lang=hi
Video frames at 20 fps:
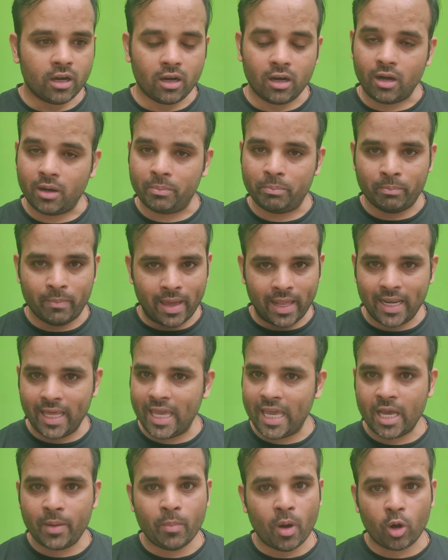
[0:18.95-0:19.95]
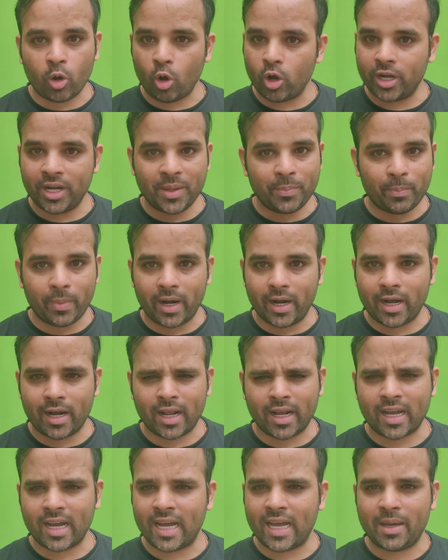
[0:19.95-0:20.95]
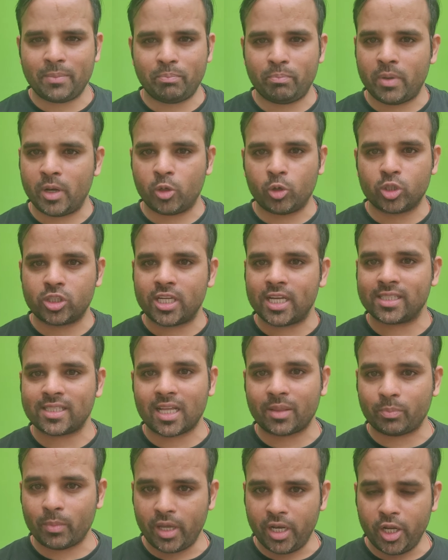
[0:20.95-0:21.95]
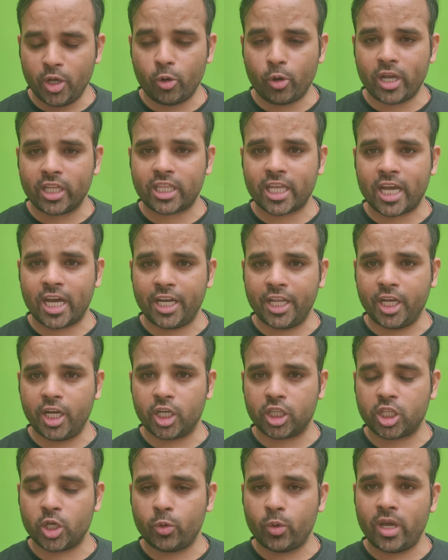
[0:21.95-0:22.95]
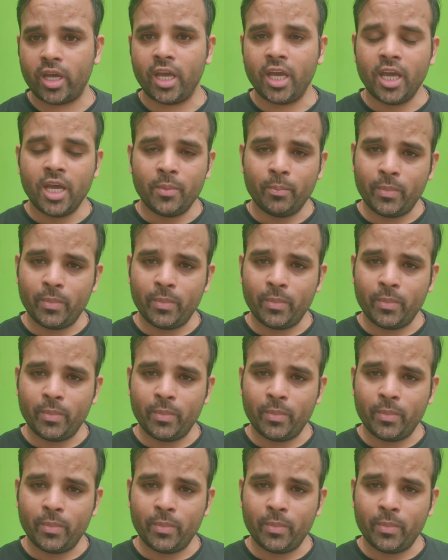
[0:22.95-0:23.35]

मैंने एक बार ऑलरेडी पढ़ रखा है मेरे को छः सात महीने हो गए तैयारी करते हुए